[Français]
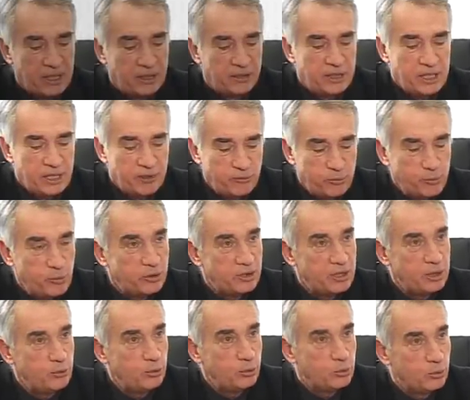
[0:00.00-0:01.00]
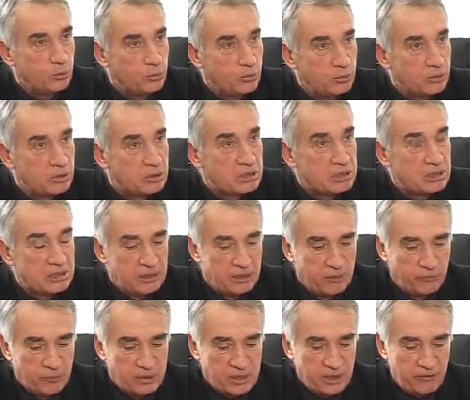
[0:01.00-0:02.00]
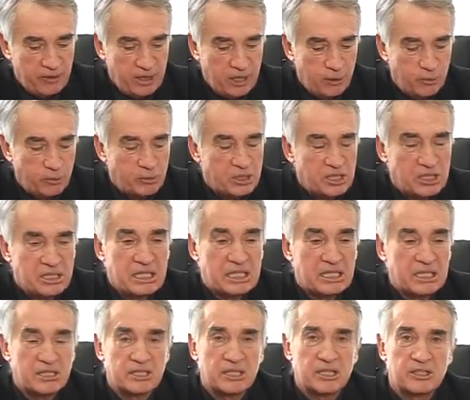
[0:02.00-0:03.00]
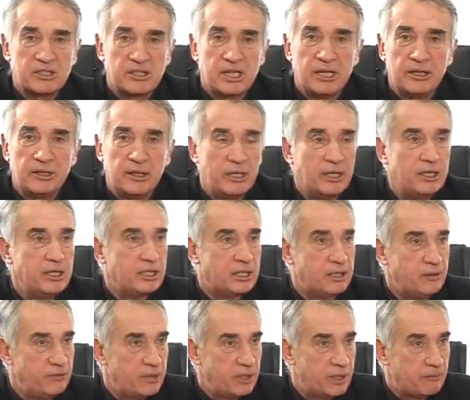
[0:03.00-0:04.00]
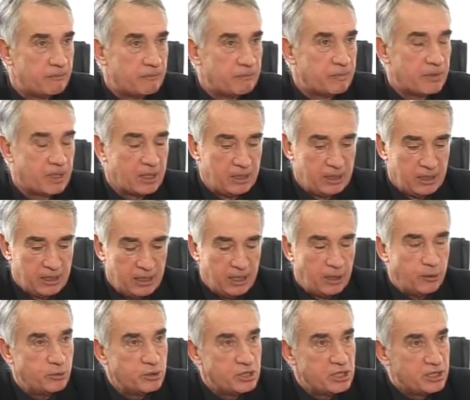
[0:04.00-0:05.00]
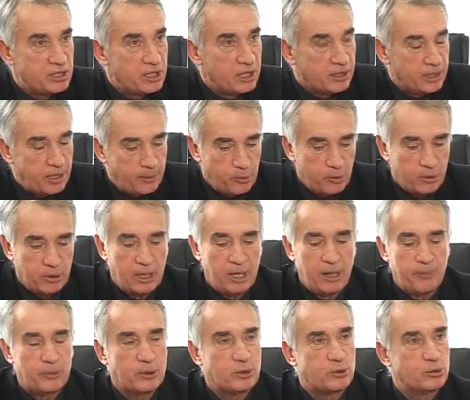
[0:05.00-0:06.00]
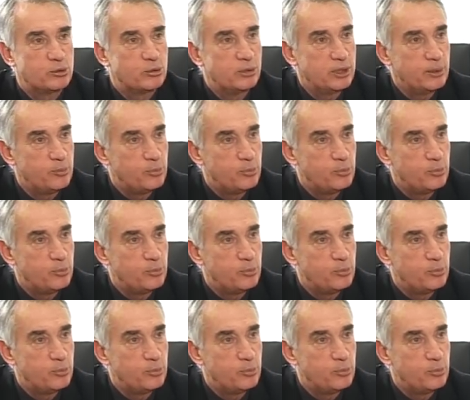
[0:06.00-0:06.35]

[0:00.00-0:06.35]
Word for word: Dès que vous montez une autoroute, vous avez la logistique qui s'installe dans l'année qui vient. La logistique d'abord, après ce sont des